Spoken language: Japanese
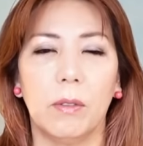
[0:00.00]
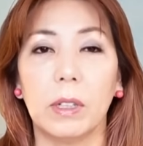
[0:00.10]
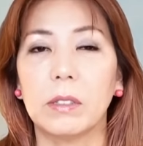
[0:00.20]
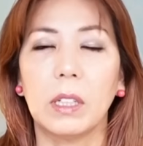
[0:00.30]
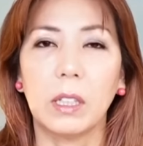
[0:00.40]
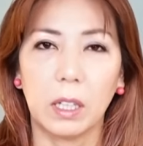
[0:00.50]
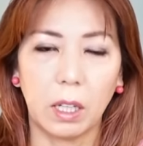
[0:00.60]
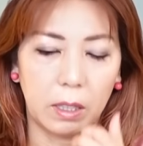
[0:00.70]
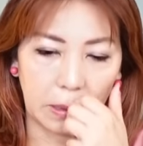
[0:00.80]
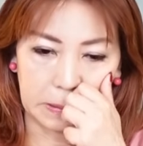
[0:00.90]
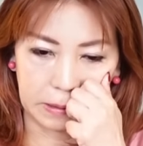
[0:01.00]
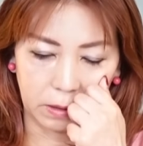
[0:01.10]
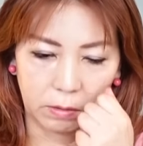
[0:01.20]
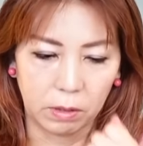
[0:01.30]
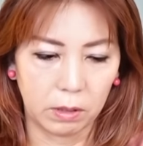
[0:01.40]
忘れていたって感じが
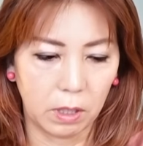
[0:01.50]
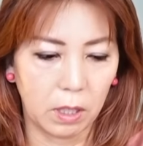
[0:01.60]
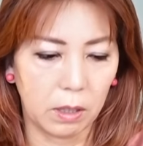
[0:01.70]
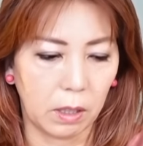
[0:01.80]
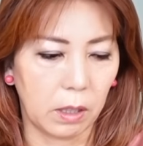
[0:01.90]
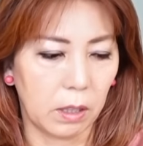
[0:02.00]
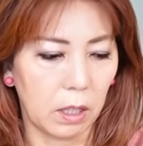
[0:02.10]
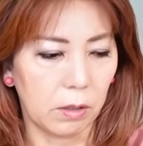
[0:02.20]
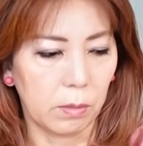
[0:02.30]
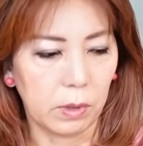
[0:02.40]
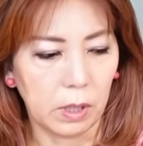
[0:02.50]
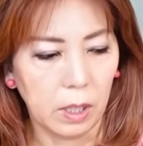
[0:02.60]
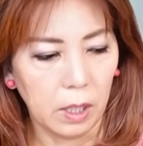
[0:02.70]
するんですねなんかねすいません。